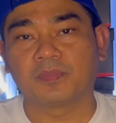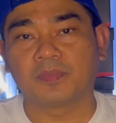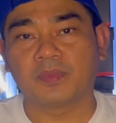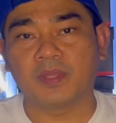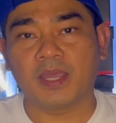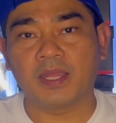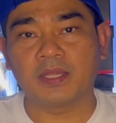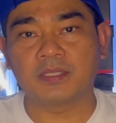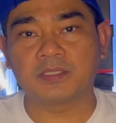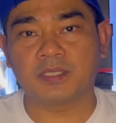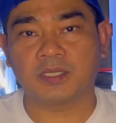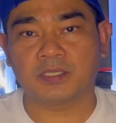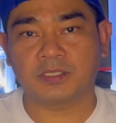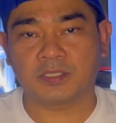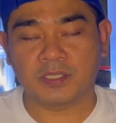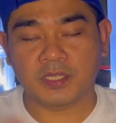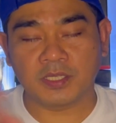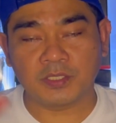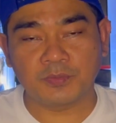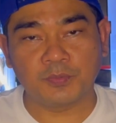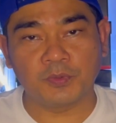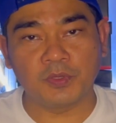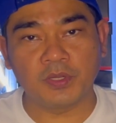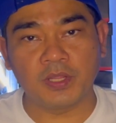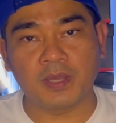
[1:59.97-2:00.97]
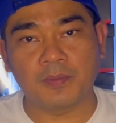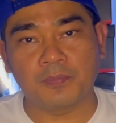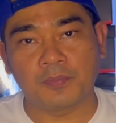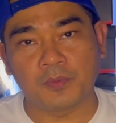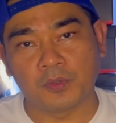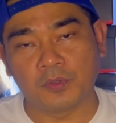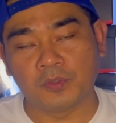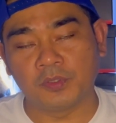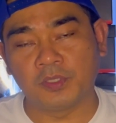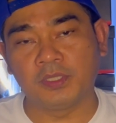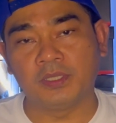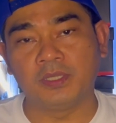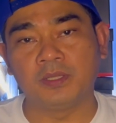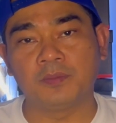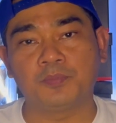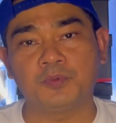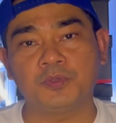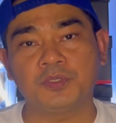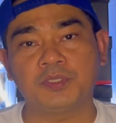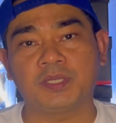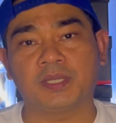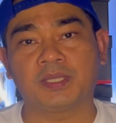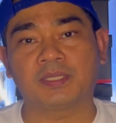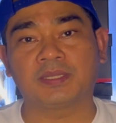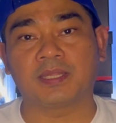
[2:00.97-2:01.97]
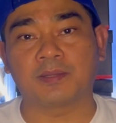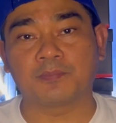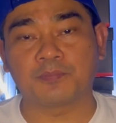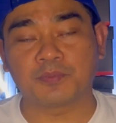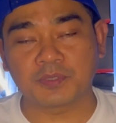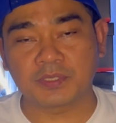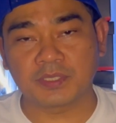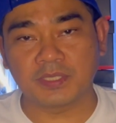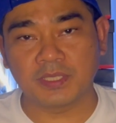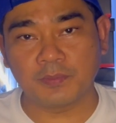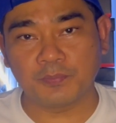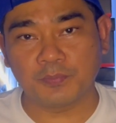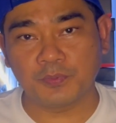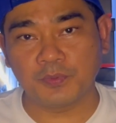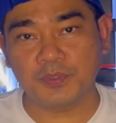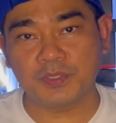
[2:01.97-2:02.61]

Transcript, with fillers: Dahil successfully uploaded na po siya, tapos na